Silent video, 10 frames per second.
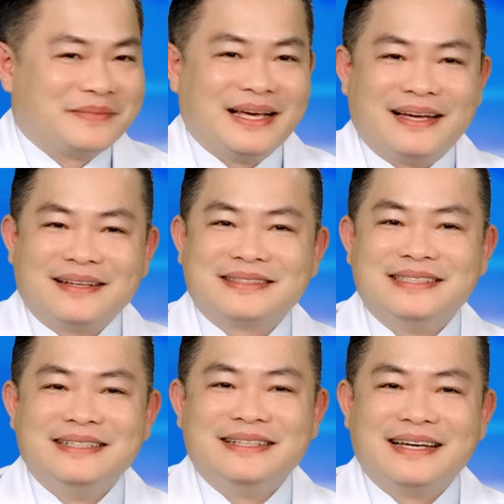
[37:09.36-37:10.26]
Dạ,
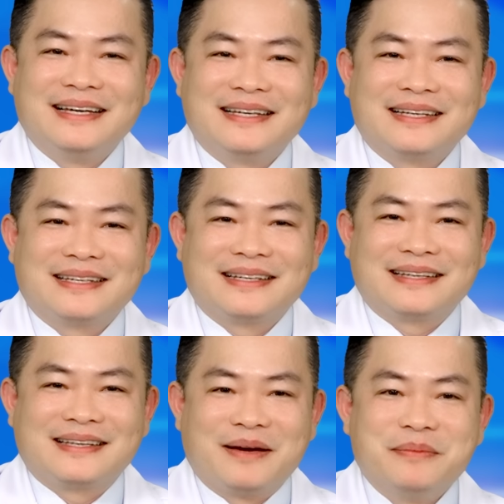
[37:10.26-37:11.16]
xin
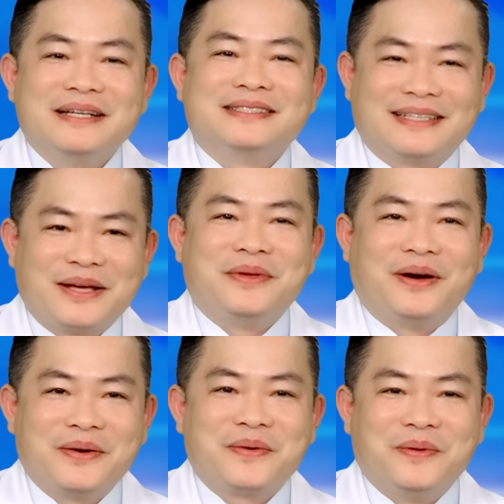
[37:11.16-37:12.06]
cảm ơn sự theo
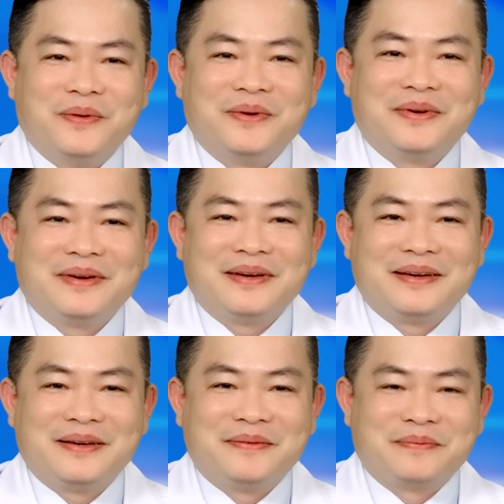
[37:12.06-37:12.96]
dõi của
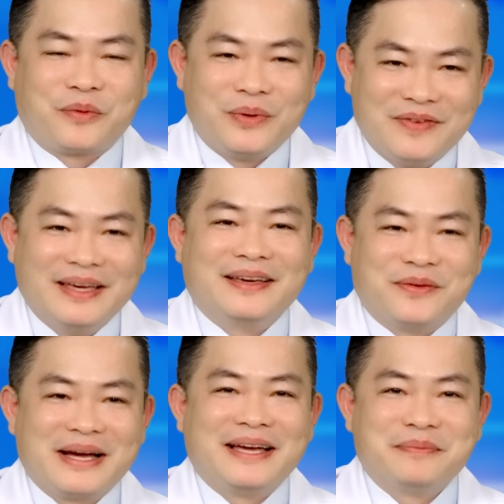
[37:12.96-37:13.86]
quý vị
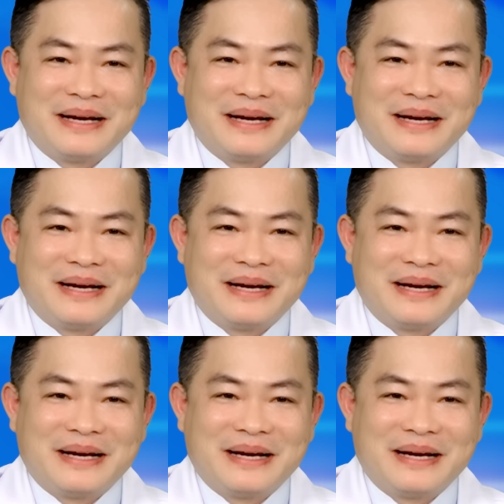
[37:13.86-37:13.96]
của ngày hôm